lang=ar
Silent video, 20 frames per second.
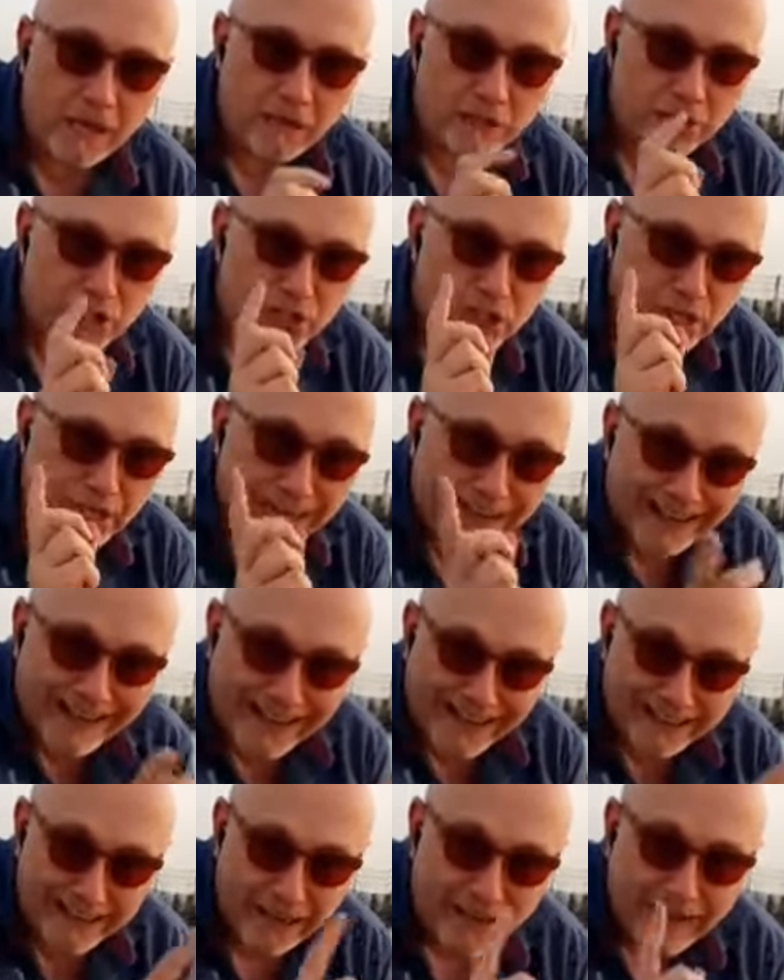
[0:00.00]
تشغيل
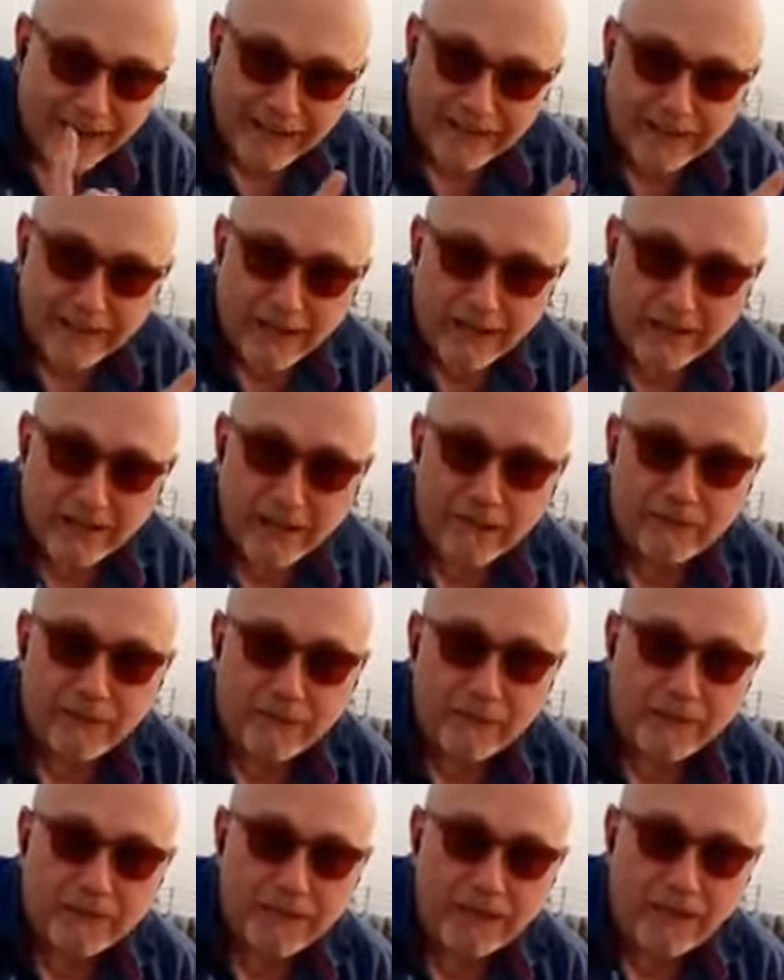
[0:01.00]
راداراتك كيف
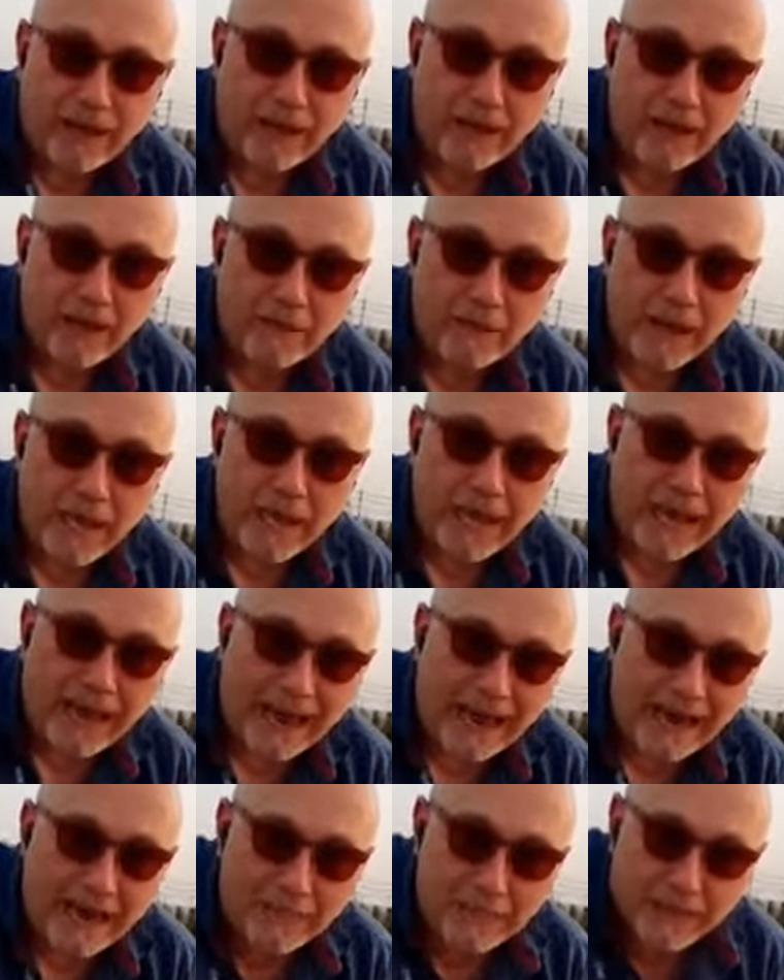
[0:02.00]
عم تلعب
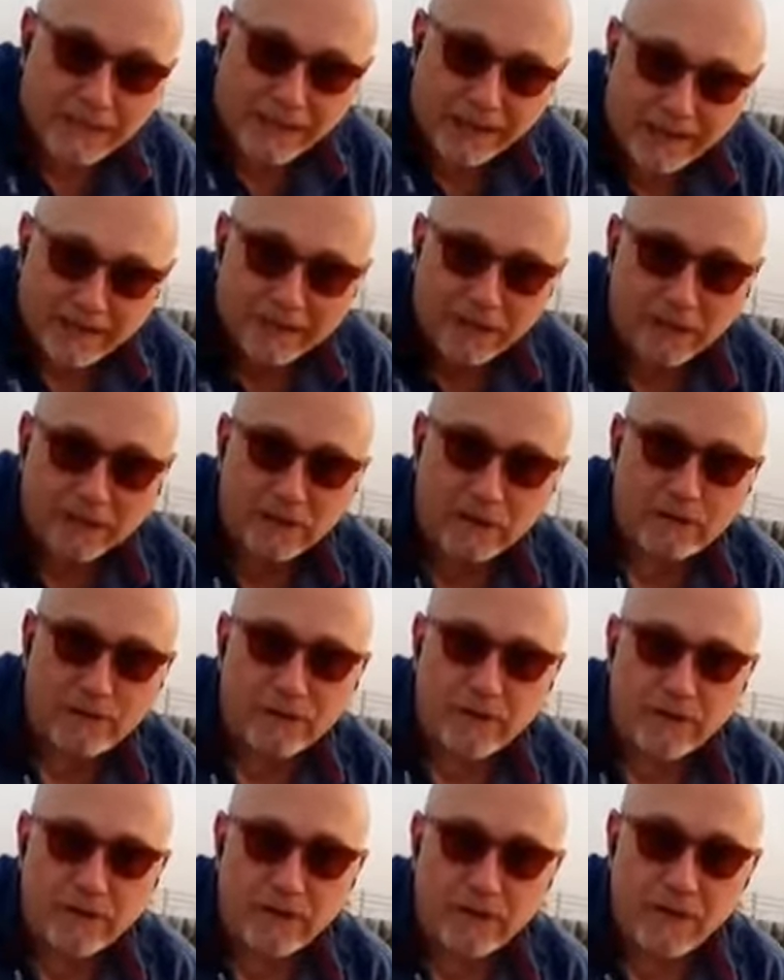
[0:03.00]
هي اللي بتخلي تعطي
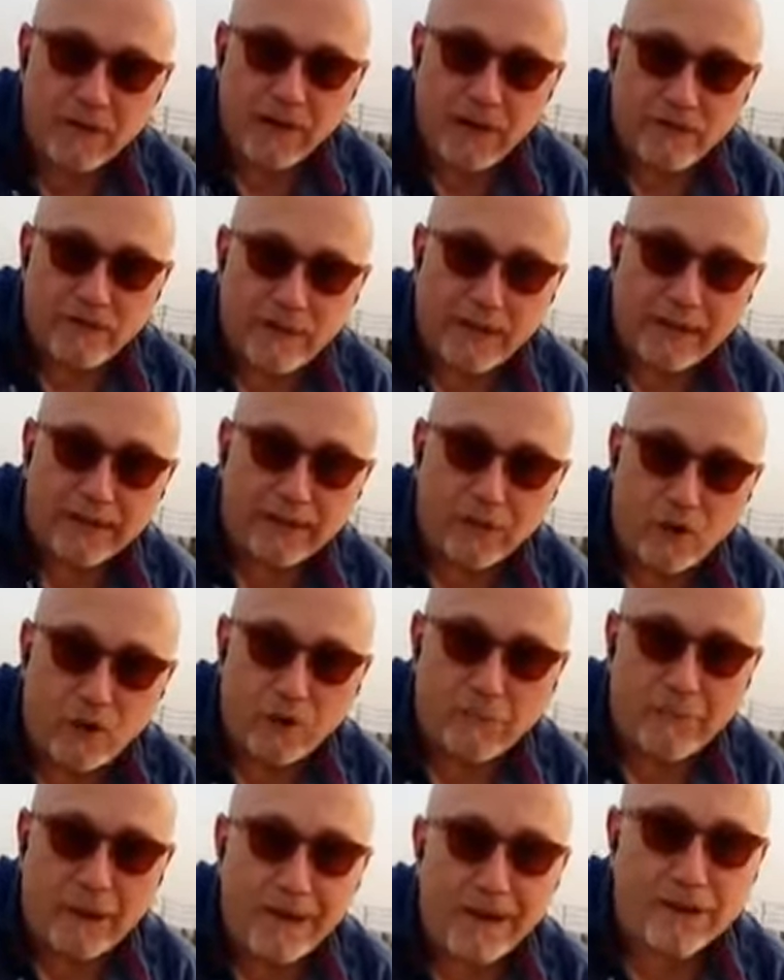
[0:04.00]
الفرق فانت
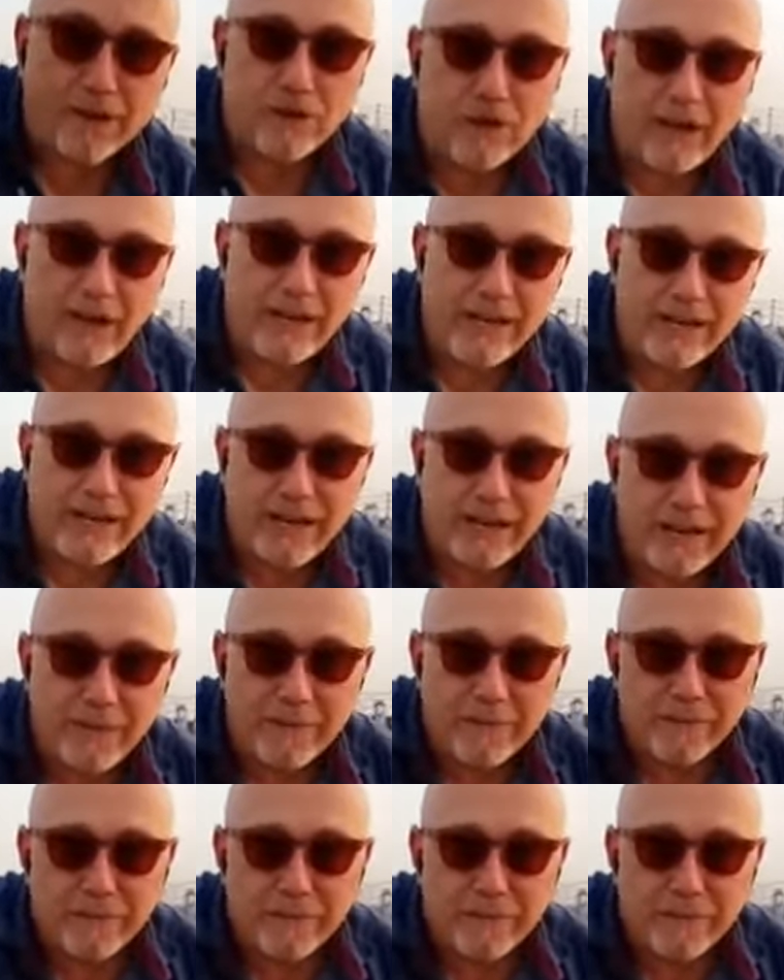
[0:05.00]
هون مالك ضحيه